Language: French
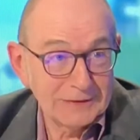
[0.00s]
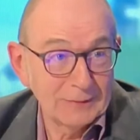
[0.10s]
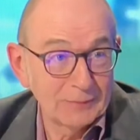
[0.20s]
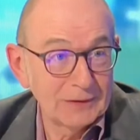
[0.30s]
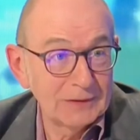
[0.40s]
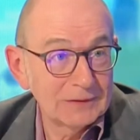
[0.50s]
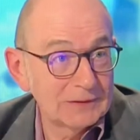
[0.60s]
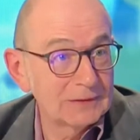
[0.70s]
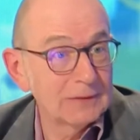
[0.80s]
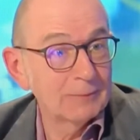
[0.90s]
bien accepté
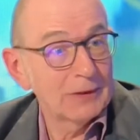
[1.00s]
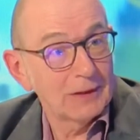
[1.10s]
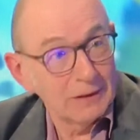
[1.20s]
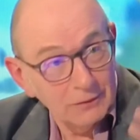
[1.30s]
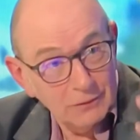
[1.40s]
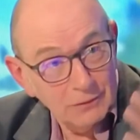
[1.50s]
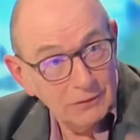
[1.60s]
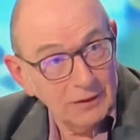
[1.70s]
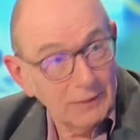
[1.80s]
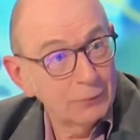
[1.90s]
si c'est pas
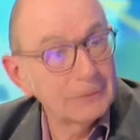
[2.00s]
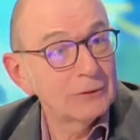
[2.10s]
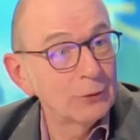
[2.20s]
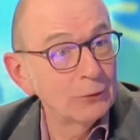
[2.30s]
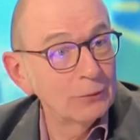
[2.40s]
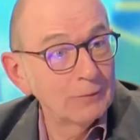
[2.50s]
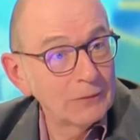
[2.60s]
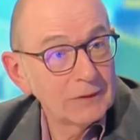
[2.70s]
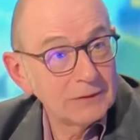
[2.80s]
imposé d'en haut.